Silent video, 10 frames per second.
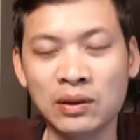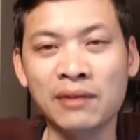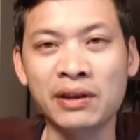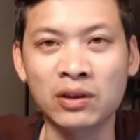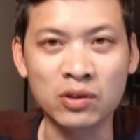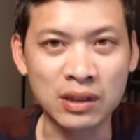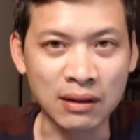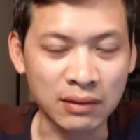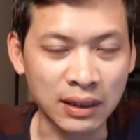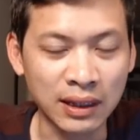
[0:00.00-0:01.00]
ta phải tôn
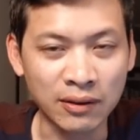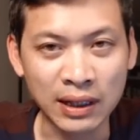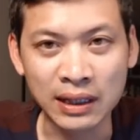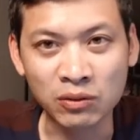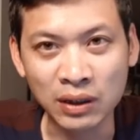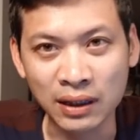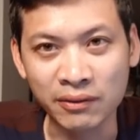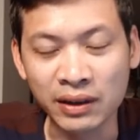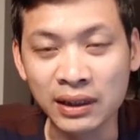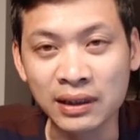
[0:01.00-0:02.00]
trọng cái điều này không thể
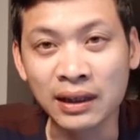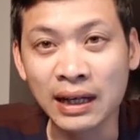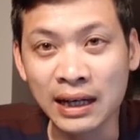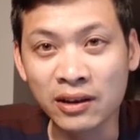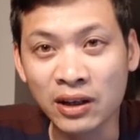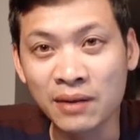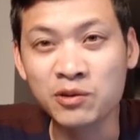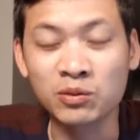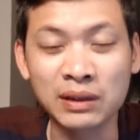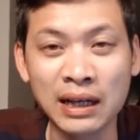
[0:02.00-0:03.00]
vì tương lai con em
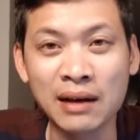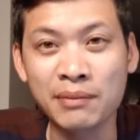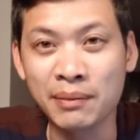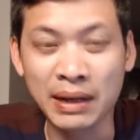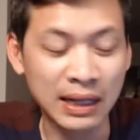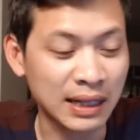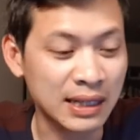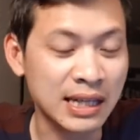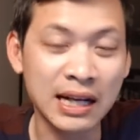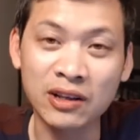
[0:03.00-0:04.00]
chúng ta mà mặc kệ
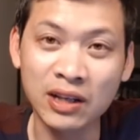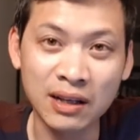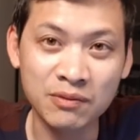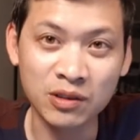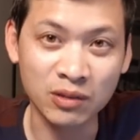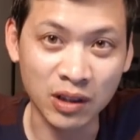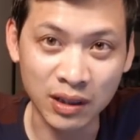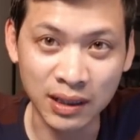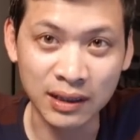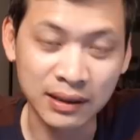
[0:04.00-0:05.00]
cha con em chúng nó
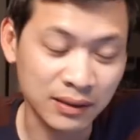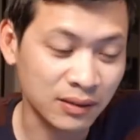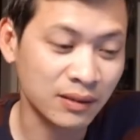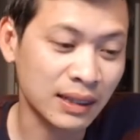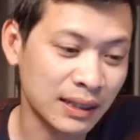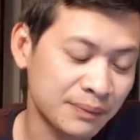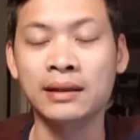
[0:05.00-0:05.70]
được đúng không ạ